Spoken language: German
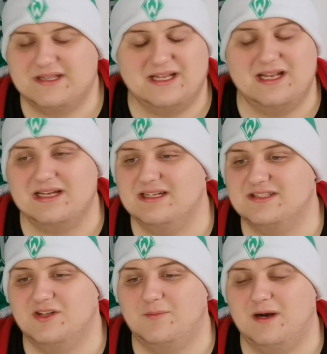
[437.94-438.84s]
Danach
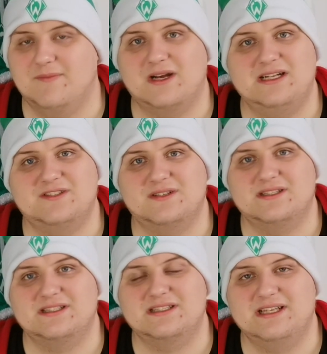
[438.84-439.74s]
geht's nochmal am
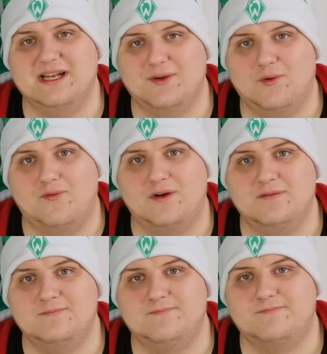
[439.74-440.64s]
23. gegen
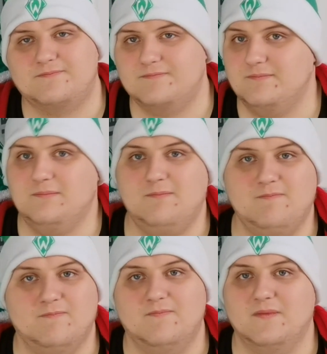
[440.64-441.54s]
Hannover.
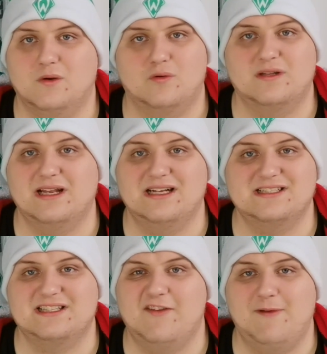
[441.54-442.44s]
Und dann
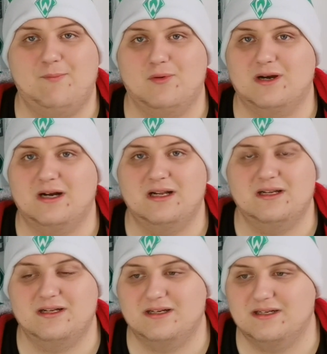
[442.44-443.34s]
heißt es
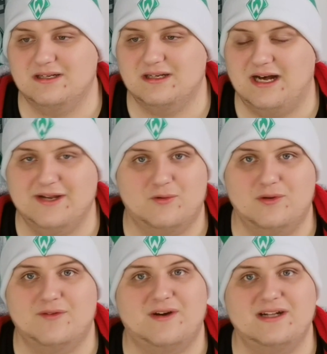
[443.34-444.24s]
DFB-Pokal, äh, eine
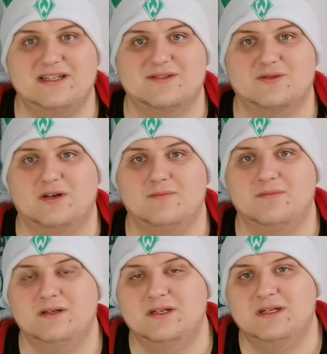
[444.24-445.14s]
Runde weiterzukommen.
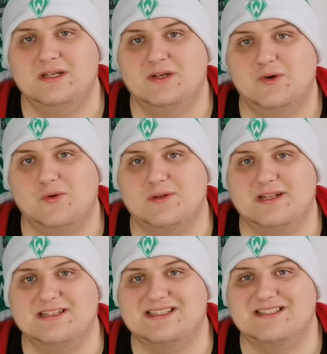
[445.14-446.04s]
Und
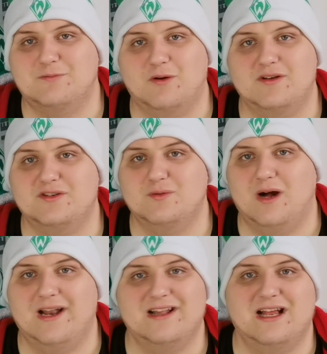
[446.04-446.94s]
dann ist es wirklich nur
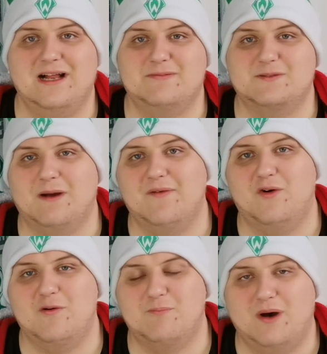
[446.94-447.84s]
anderthalb, zwei
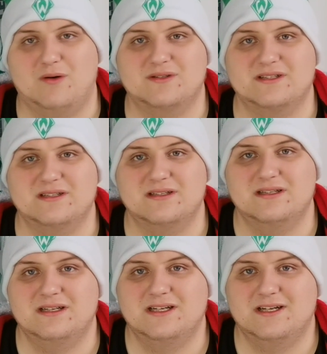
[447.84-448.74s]
Wochen Pause,
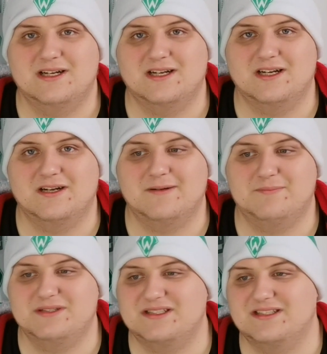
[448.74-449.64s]
äh,
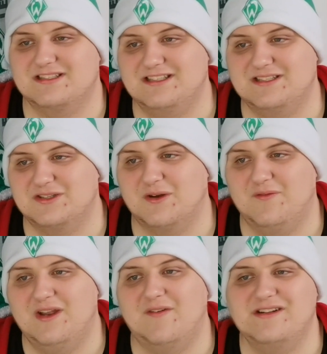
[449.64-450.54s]
bis die Saison
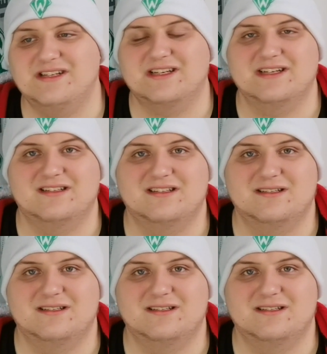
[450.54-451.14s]
wieder weitergeht.